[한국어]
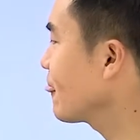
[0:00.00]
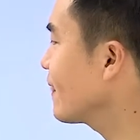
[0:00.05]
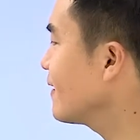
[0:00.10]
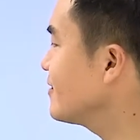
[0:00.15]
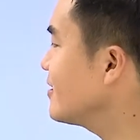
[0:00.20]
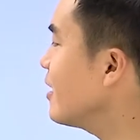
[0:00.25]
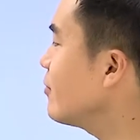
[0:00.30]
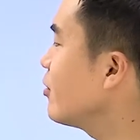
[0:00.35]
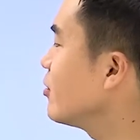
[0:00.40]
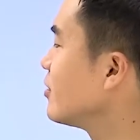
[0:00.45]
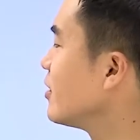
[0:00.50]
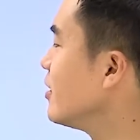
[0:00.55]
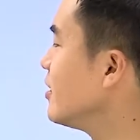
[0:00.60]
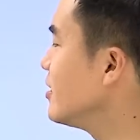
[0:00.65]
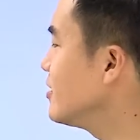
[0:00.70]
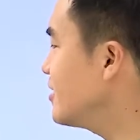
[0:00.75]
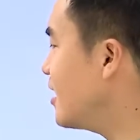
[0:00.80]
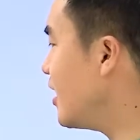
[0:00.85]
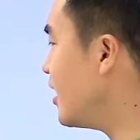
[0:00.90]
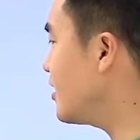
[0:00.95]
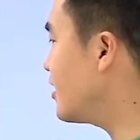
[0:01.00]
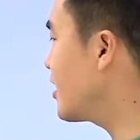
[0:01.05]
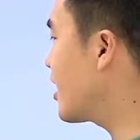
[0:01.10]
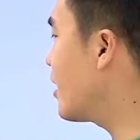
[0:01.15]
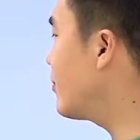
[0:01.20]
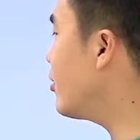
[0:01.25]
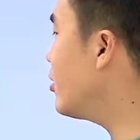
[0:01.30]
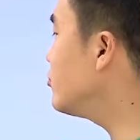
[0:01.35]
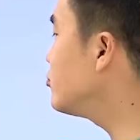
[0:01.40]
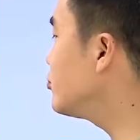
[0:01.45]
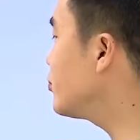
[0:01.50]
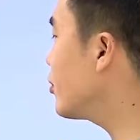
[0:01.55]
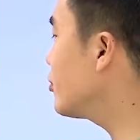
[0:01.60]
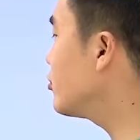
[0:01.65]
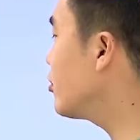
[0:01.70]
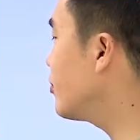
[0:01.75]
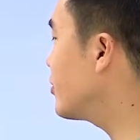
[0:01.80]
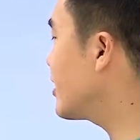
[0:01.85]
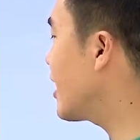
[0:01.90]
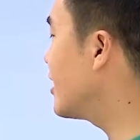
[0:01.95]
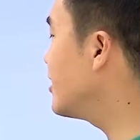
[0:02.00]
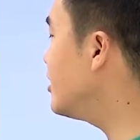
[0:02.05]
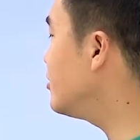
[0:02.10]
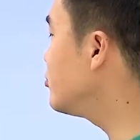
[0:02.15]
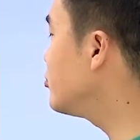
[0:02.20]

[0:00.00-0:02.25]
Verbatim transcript: 4번 세계는 개별 문명을 넘어 단일